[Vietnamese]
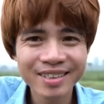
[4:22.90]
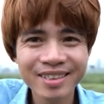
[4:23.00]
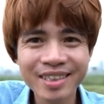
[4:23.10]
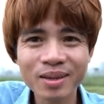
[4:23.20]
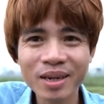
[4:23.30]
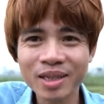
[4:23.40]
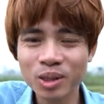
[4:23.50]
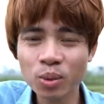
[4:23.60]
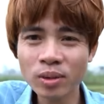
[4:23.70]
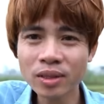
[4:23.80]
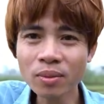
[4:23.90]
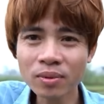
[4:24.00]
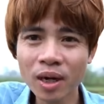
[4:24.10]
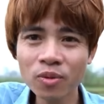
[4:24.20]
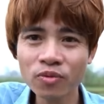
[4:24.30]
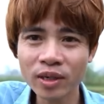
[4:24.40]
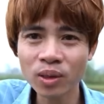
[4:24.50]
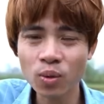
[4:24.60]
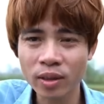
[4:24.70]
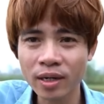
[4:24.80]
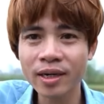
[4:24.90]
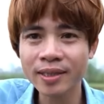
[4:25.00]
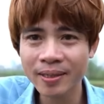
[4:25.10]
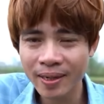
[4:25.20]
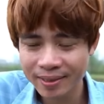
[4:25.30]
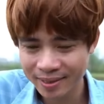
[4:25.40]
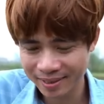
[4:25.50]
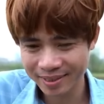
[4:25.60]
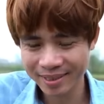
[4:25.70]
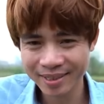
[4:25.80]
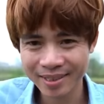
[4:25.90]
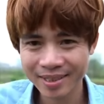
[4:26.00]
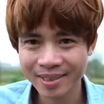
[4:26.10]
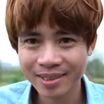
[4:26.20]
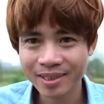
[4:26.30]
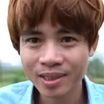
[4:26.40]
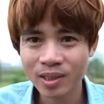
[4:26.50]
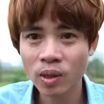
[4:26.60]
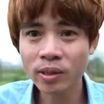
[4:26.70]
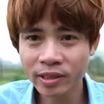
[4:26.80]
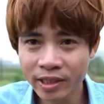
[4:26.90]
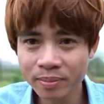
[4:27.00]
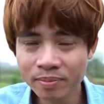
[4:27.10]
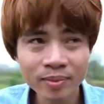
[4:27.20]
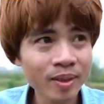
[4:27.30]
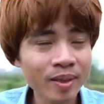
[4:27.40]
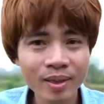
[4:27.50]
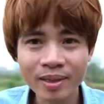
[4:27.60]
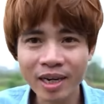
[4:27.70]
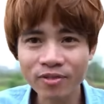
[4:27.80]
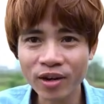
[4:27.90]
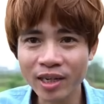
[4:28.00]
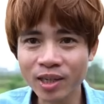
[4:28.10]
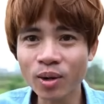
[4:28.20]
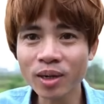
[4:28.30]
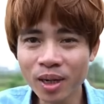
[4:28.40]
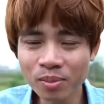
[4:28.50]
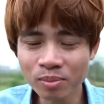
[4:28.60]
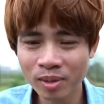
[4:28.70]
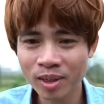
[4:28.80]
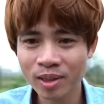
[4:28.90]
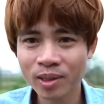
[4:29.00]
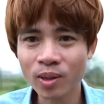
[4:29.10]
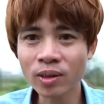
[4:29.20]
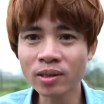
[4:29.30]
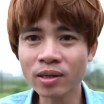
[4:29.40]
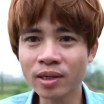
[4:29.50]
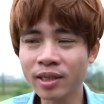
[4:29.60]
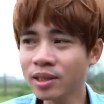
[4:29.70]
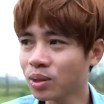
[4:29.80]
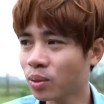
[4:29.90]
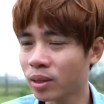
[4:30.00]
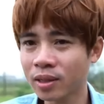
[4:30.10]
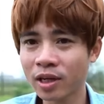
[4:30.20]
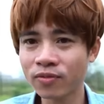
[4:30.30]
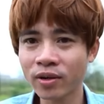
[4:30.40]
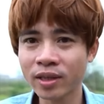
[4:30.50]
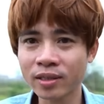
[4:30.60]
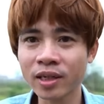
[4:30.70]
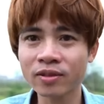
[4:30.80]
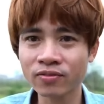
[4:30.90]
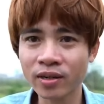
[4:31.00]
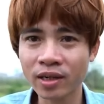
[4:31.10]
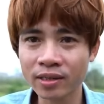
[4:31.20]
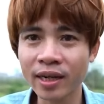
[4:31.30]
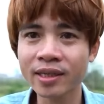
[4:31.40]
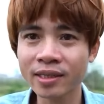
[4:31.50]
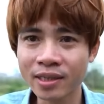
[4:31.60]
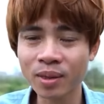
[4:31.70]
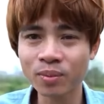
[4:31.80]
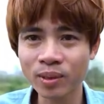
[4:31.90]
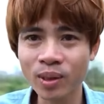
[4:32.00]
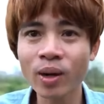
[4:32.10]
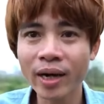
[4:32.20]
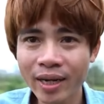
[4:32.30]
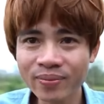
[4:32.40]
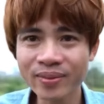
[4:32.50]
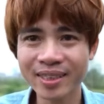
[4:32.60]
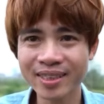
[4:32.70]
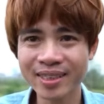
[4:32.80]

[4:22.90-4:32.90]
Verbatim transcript: Sao lại xuống dốc không phanh cuộc đời được? Con chim là phải có lông, con người đến tuổi là phải thành vợ thành chồng đó em.